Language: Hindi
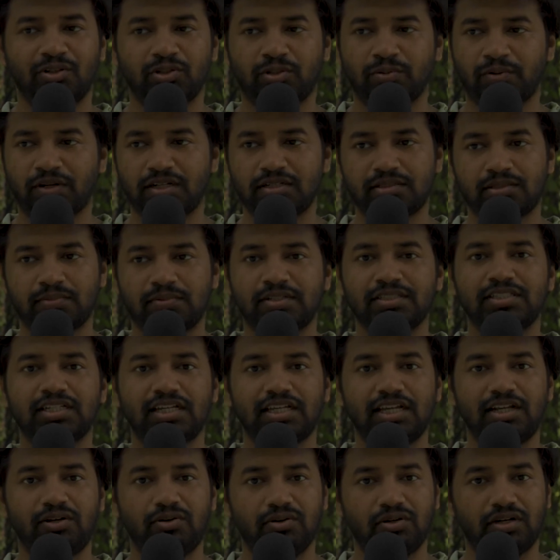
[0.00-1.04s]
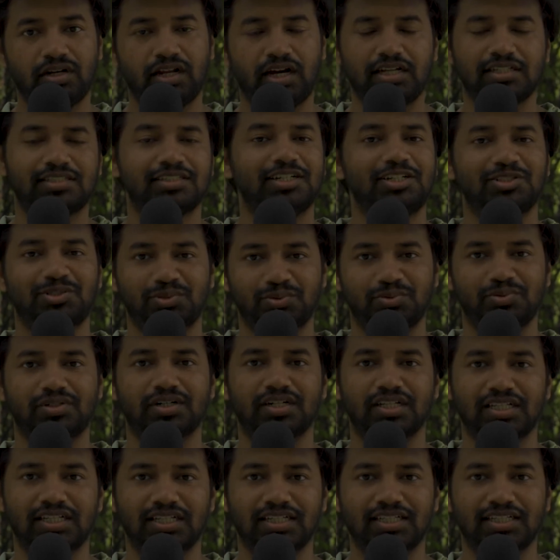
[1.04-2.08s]
तो मतलब समझ जाइए लोग नाचना शुरू
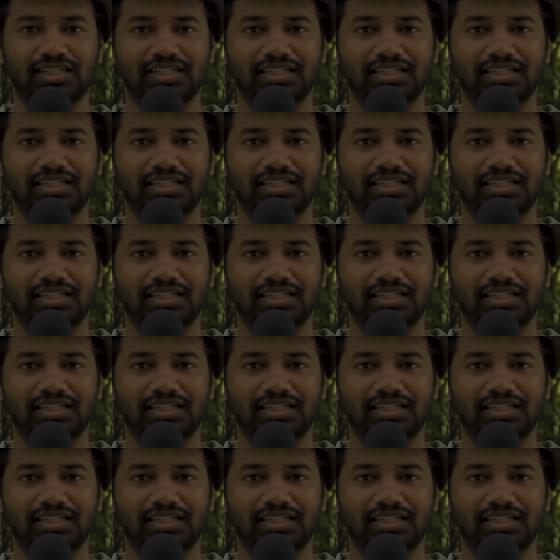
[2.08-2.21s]
कर देते